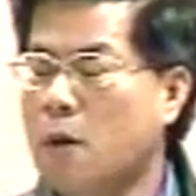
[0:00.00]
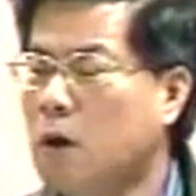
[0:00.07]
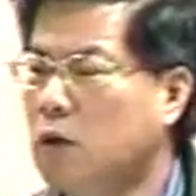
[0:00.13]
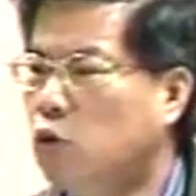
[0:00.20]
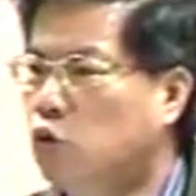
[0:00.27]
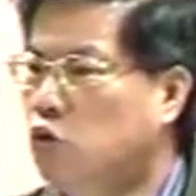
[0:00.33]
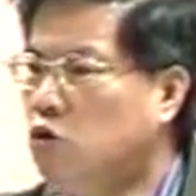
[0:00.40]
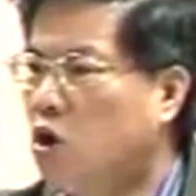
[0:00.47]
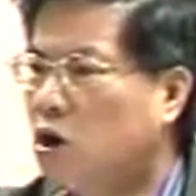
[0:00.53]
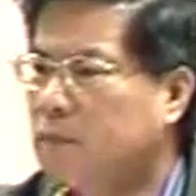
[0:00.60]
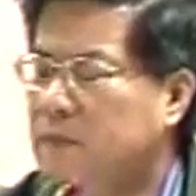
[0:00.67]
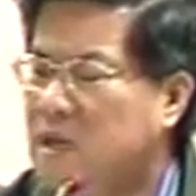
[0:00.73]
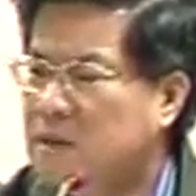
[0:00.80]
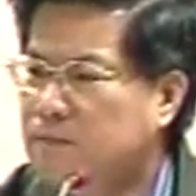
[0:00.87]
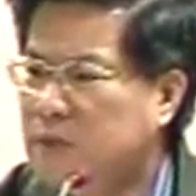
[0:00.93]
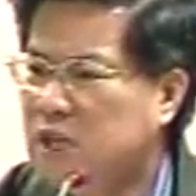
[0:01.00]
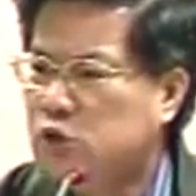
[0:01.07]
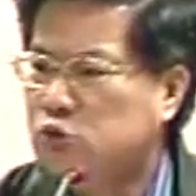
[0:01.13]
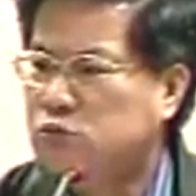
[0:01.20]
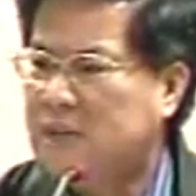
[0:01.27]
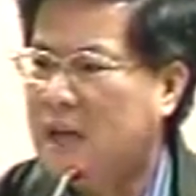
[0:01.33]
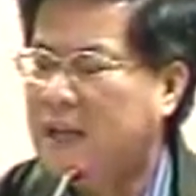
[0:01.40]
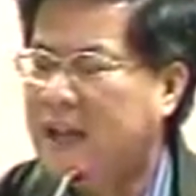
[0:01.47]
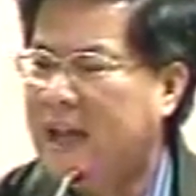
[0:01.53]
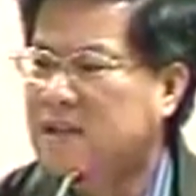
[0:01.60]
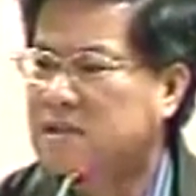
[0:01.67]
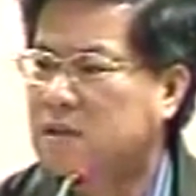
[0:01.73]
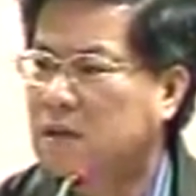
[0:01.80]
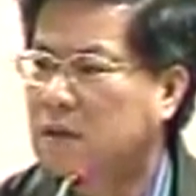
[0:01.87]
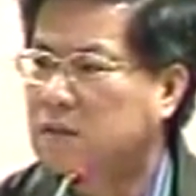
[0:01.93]
从吴荣明秘书长
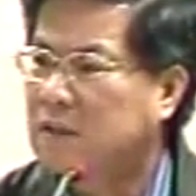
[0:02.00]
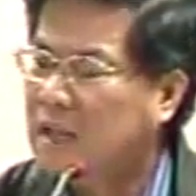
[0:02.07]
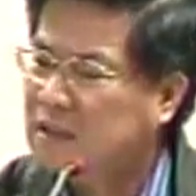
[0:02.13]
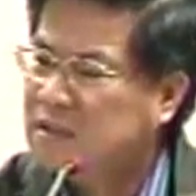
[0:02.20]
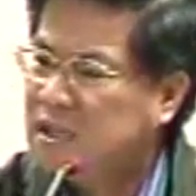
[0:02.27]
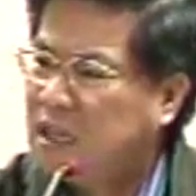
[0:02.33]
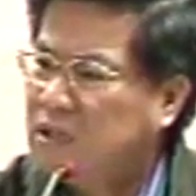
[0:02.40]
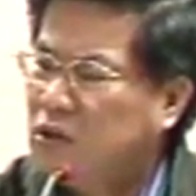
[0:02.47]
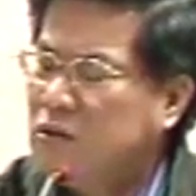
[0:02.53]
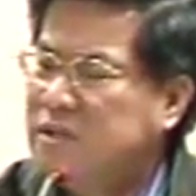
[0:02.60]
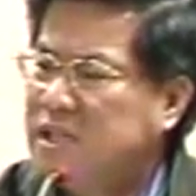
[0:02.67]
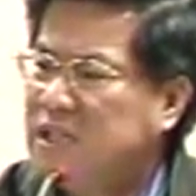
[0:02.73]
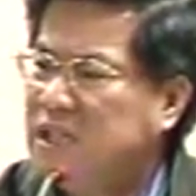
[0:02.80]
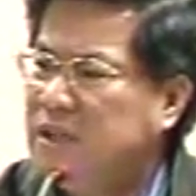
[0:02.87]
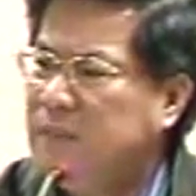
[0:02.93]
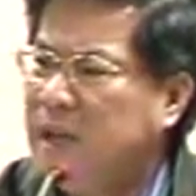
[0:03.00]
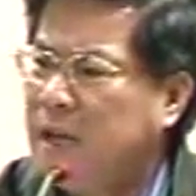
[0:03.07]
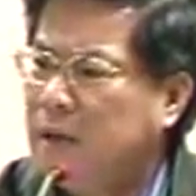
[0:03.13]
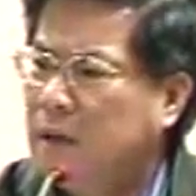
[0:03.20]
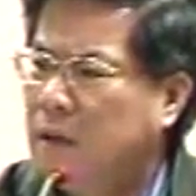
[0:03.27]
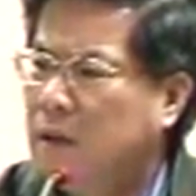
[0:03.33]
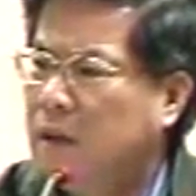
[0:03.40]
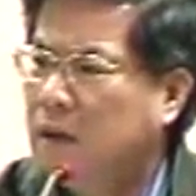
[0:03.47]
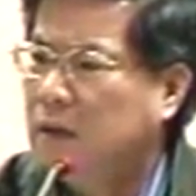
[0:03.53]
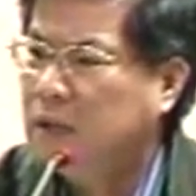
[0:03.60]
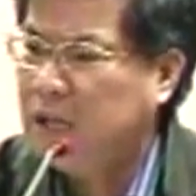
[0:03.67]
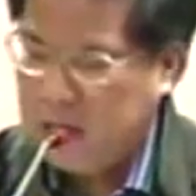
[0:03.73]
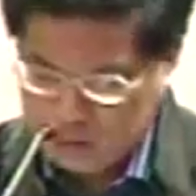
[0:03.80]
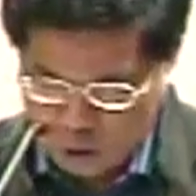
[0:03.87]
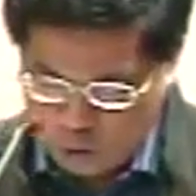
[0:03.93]
开始，那这个东西里面
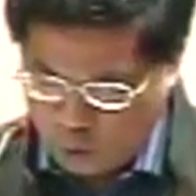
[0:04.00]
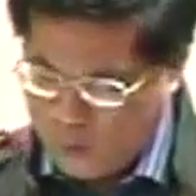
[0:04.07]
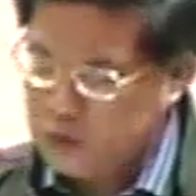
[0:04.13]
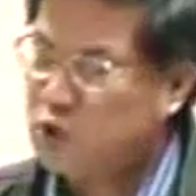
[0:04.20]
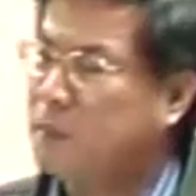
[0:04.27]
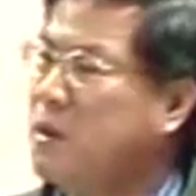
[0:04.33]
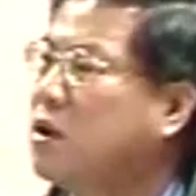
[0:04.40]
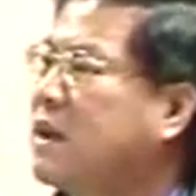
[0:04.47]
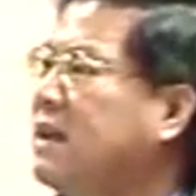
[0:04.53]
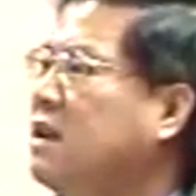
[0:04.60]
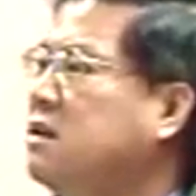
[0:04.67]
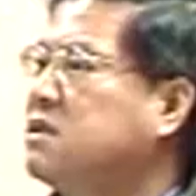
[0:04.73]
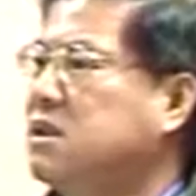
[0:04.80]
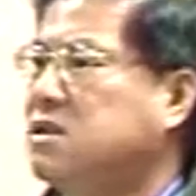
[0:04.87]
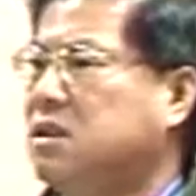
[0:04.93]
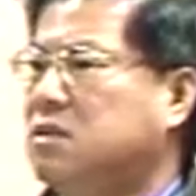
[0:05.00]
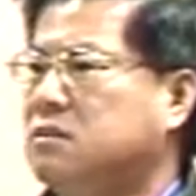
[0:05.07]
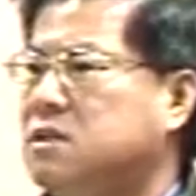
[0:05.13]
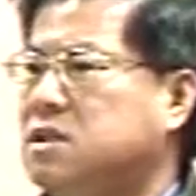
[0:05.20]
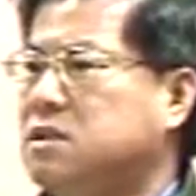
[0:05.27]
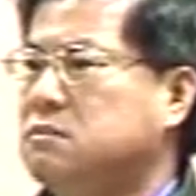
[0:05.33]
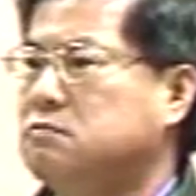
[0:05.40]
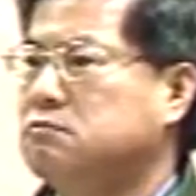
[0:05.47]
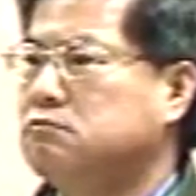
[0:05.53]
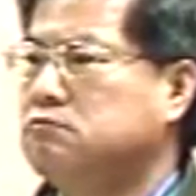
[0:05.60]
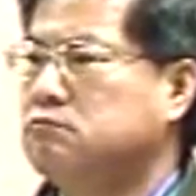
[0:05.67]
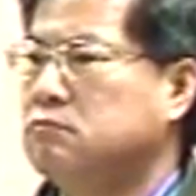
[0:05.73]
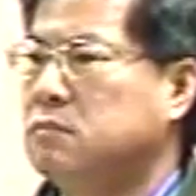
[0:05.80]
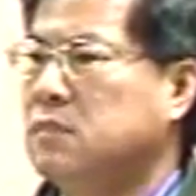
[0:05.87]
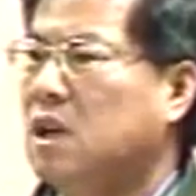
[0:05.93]
也都完全没有看到这些东西。
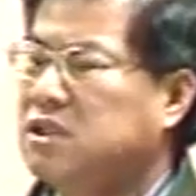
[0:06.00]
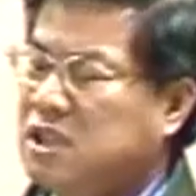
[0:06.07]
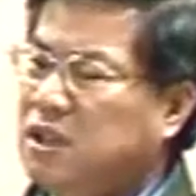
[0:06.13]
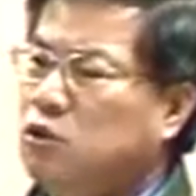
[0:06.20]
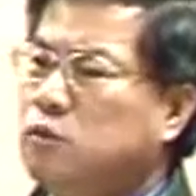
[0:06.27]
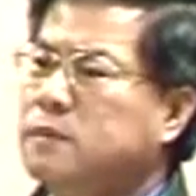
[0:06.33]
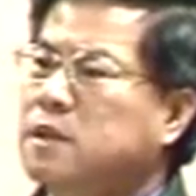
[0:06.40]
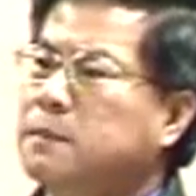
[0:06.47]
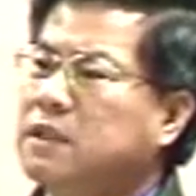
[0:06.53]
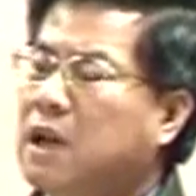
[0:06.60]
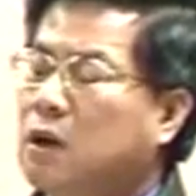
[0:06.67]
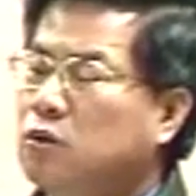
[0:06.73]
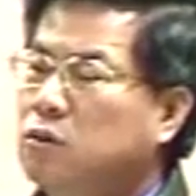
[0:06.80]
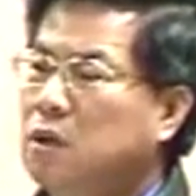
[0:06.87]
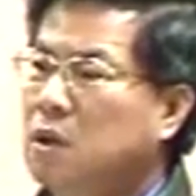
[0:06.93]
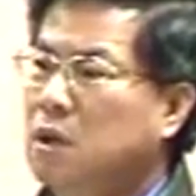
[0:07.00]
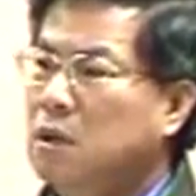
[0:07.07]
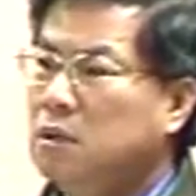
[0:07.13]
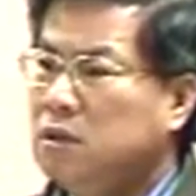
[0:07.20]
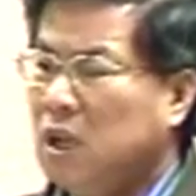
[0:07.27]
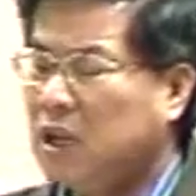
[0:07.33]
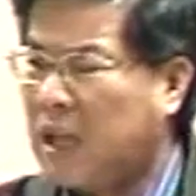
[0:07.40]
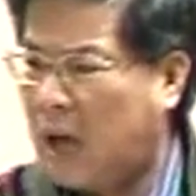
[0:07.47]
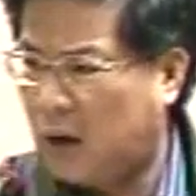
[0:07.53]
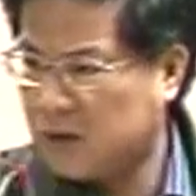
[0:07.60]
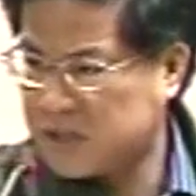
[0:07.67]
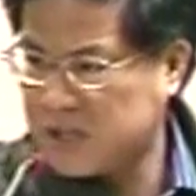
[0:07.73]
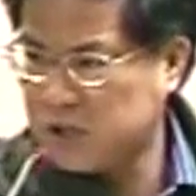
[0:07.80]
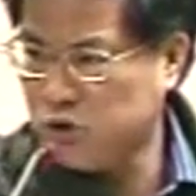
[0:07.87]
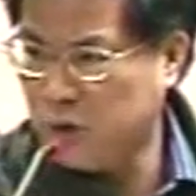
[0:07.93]
那今天我们怎么讨论？你
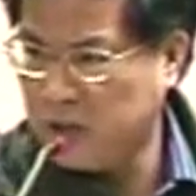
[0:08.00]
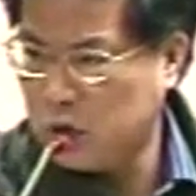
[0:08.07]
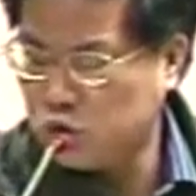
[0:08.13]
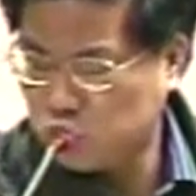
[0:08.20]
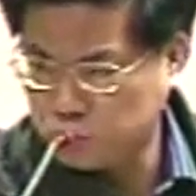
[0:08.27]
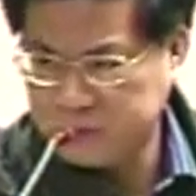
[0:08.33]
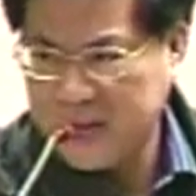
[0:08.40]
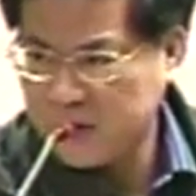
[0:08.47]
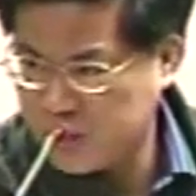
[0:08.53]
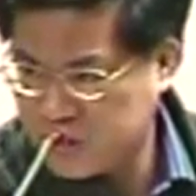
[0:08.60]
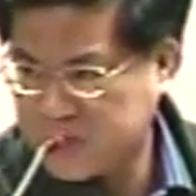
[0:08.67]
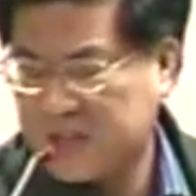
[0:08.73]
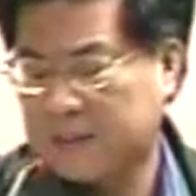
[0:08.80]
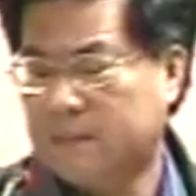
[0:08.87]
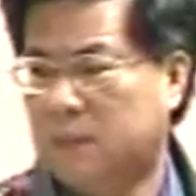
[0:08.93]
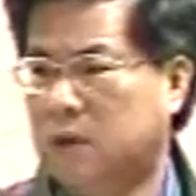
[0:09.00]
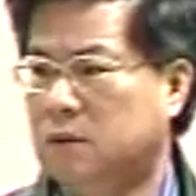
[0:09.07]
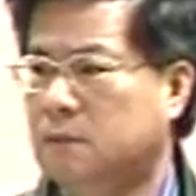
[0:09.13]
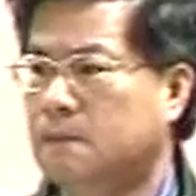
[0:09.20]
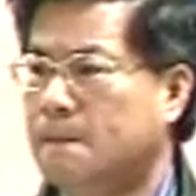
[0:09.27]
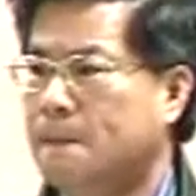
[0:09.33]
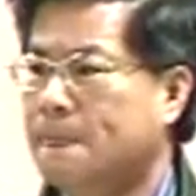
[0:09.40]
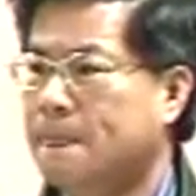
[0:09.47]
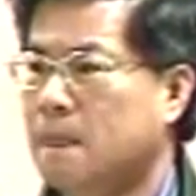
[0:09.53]
考试院的主张是什么？